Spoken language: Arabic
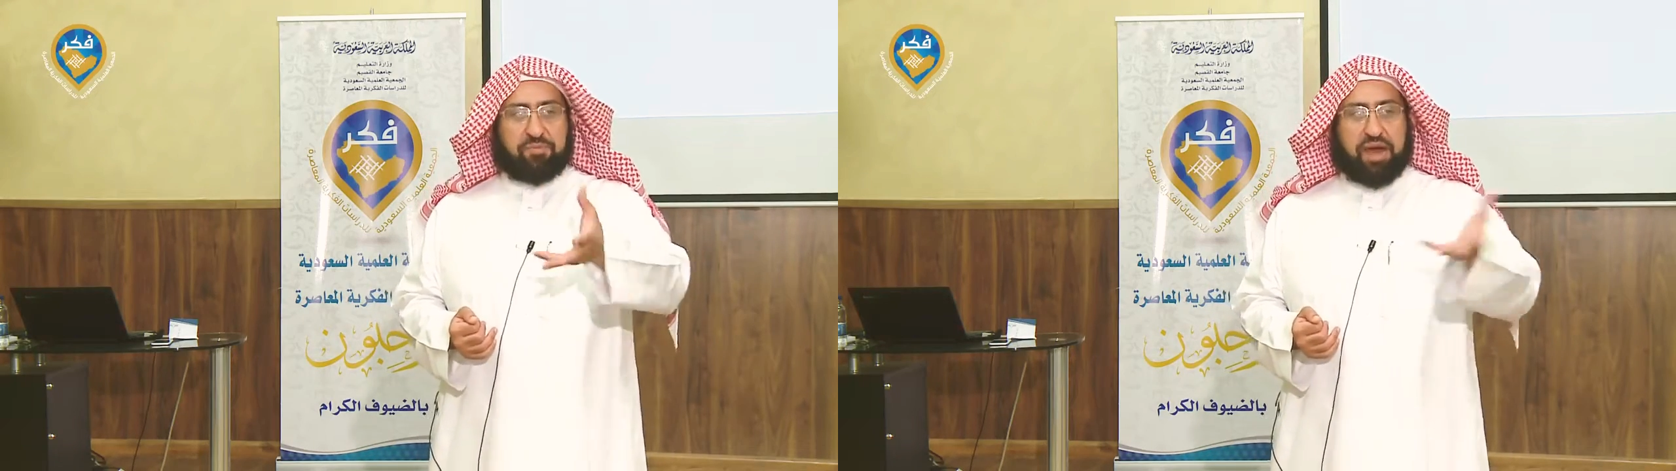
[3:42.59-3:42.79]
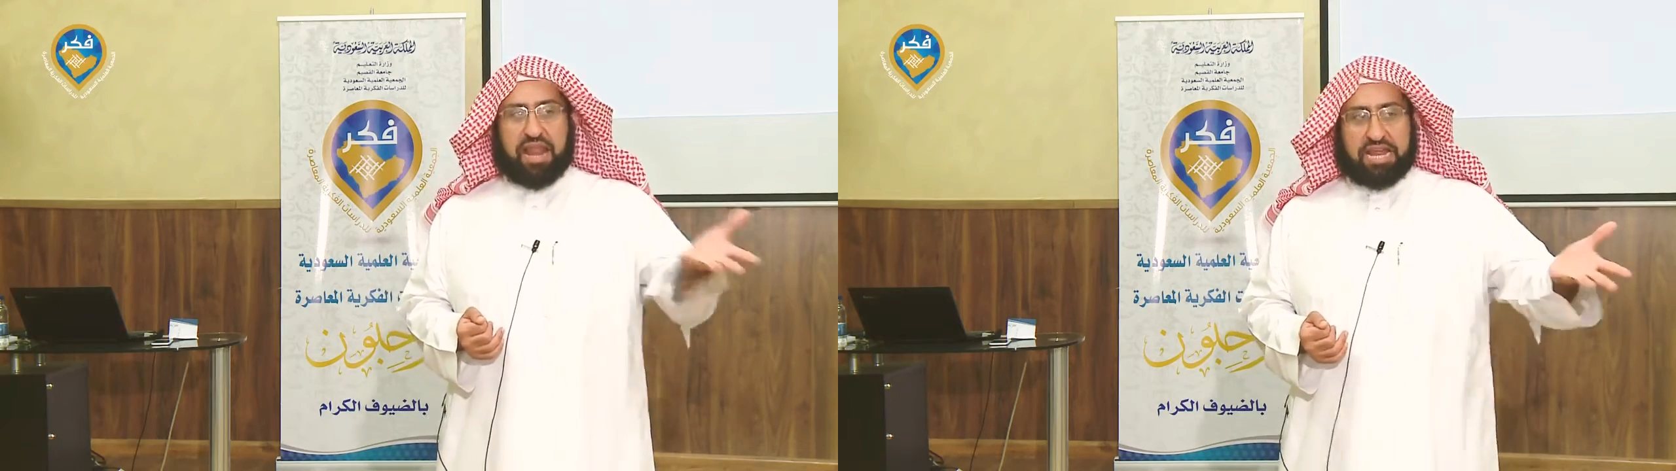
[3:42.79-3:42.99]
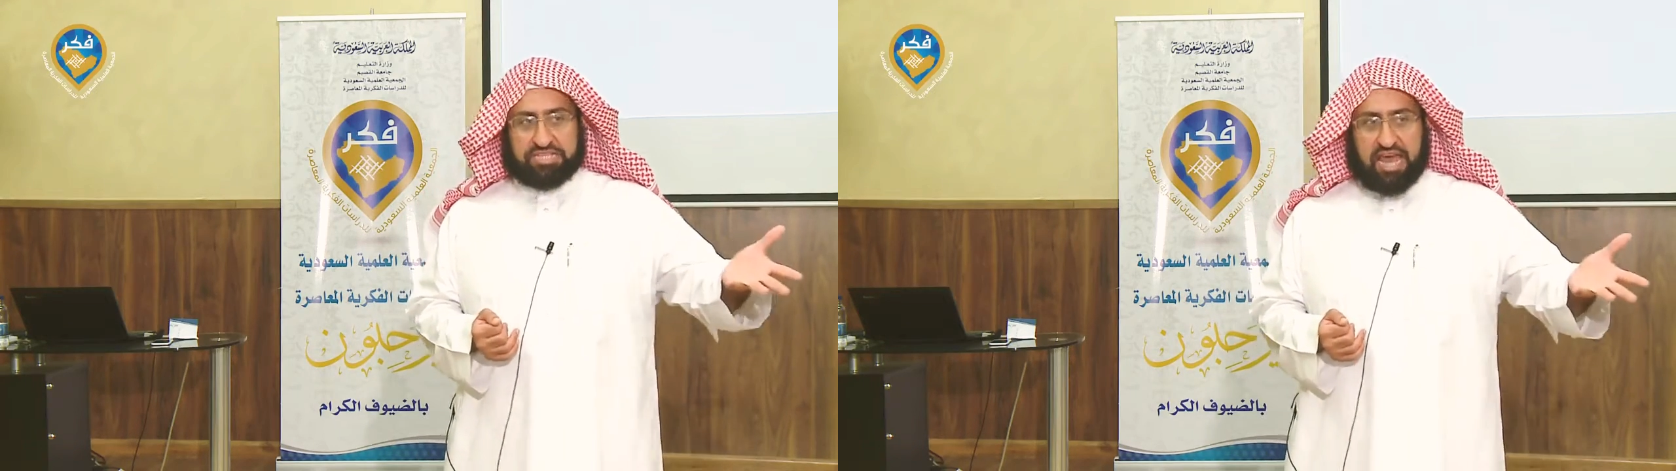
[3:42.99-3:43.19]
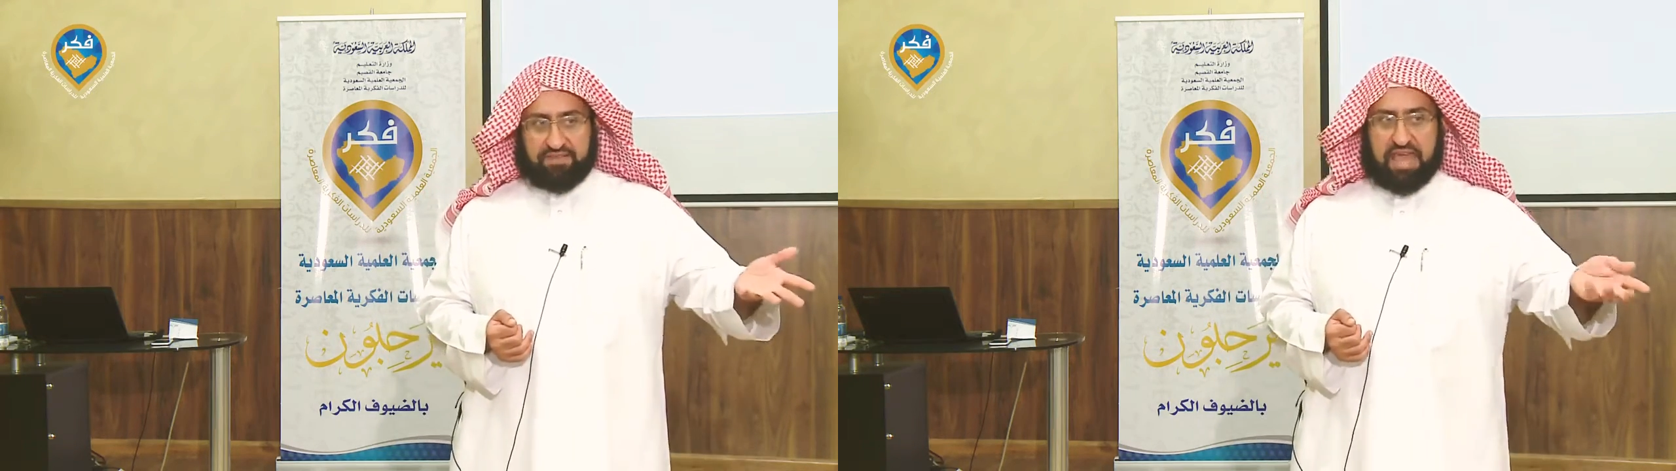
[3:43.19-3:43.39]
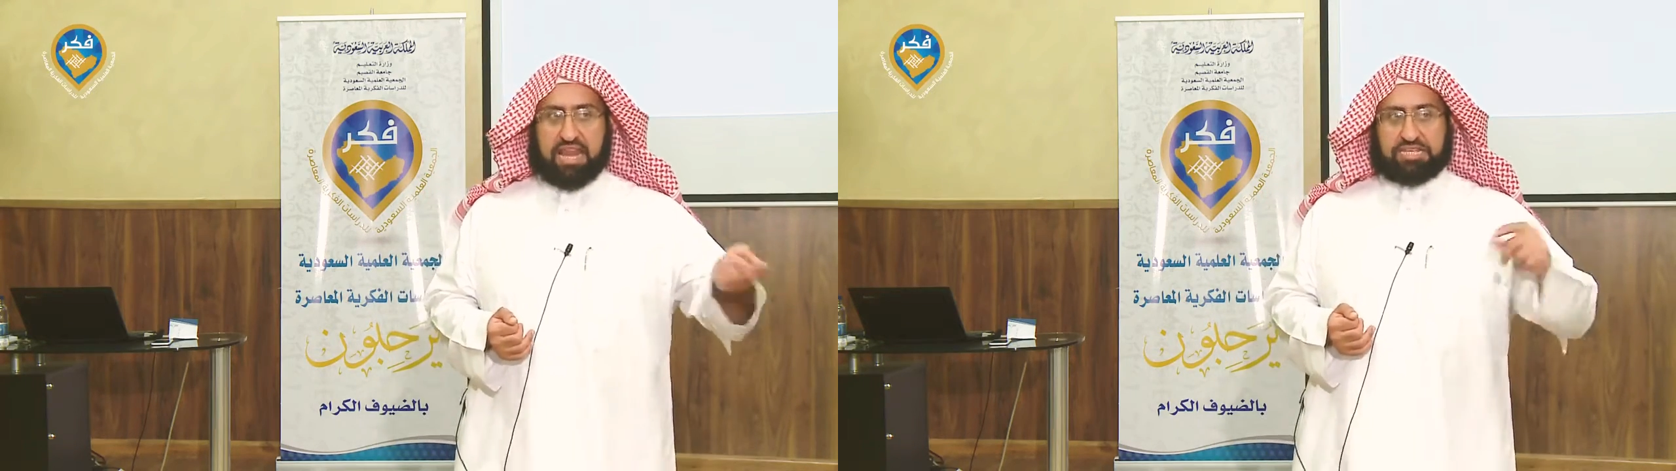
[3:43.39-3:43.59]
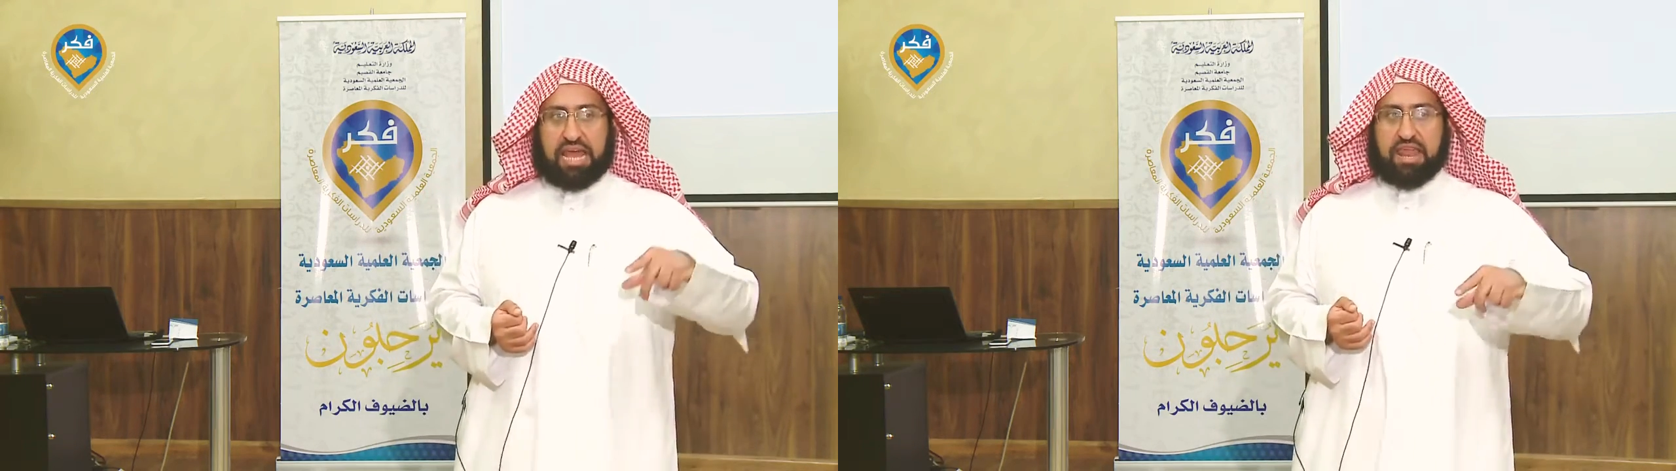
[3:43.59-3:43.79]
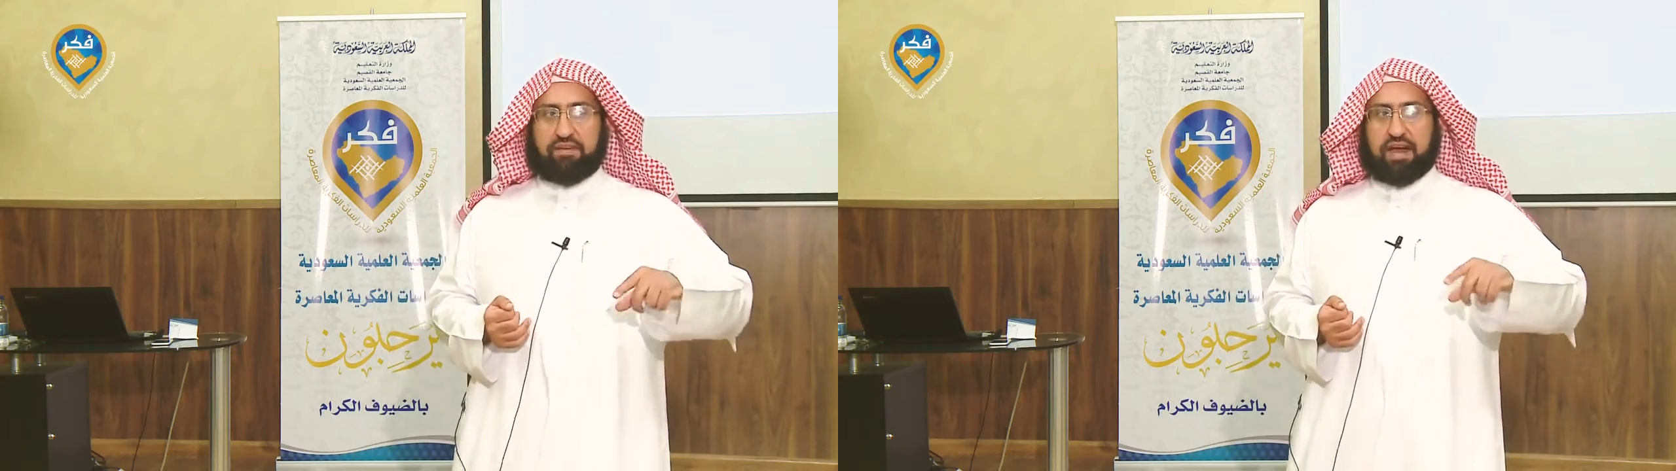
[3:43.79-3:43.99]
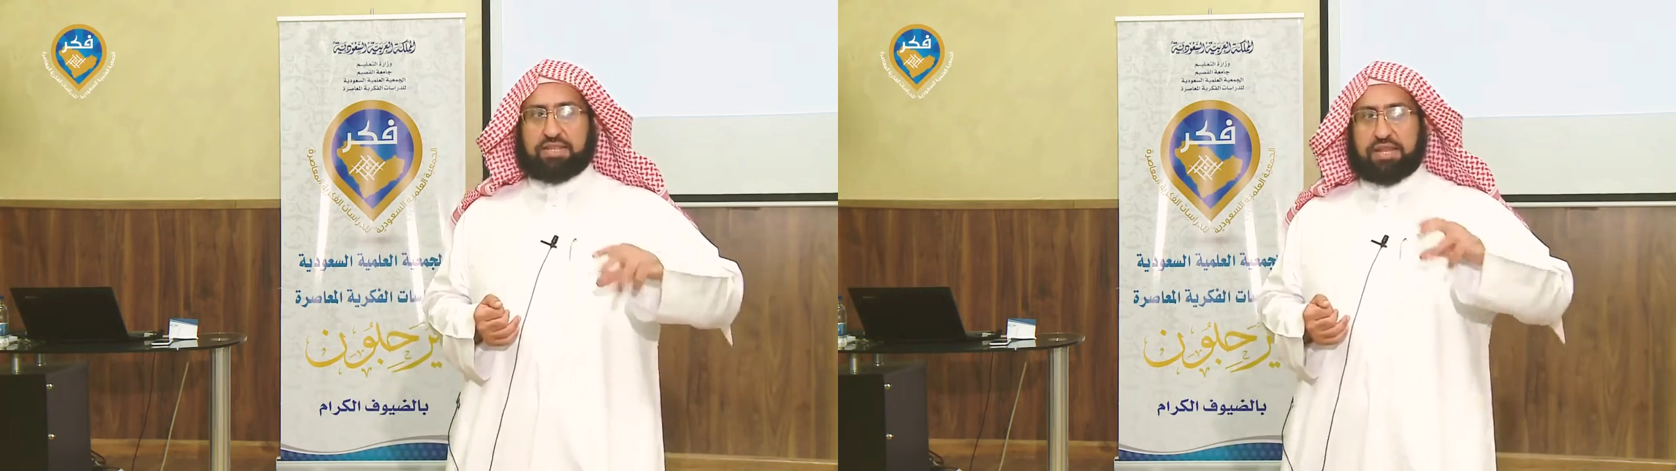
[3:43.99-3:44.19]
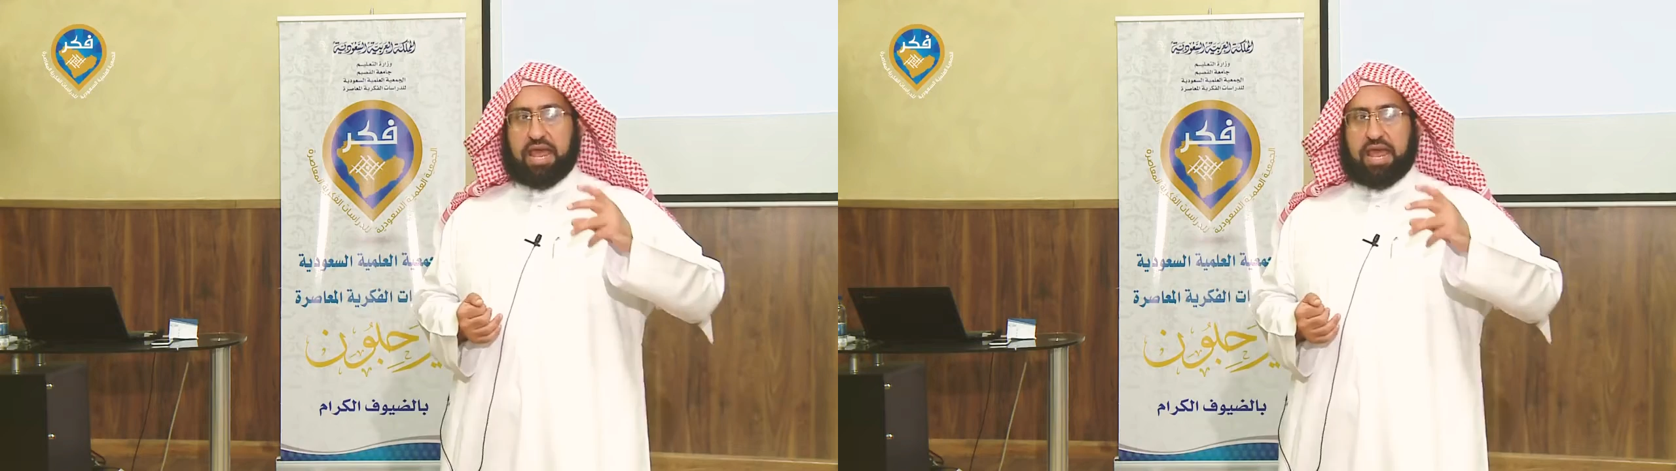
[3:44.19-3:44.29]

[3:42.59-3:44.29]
العبارة لا إشكال فيها الإشكالية فقط